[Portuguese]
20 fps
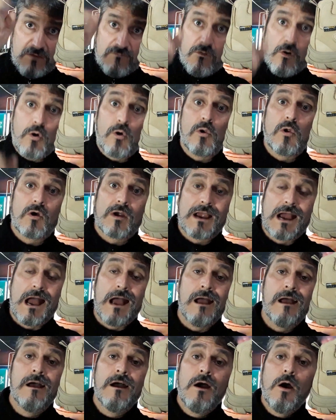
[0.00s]
Eu vou
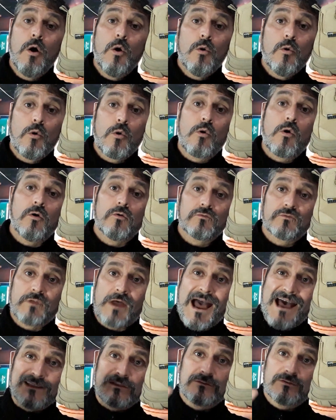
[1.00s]
colocar o
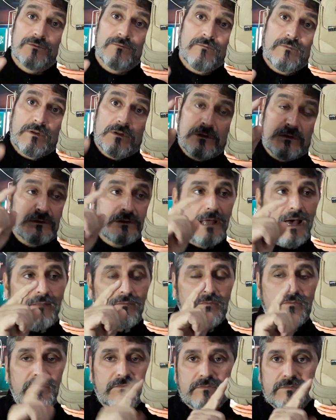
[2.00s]
contato da
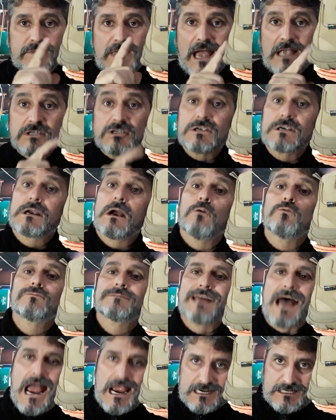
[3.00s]
Tactical
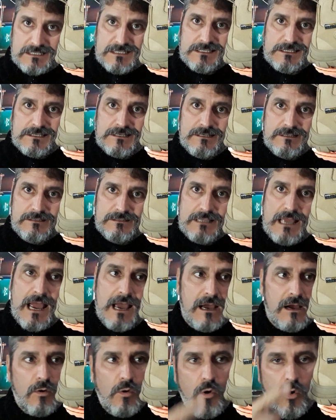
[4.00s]
Dax, tá?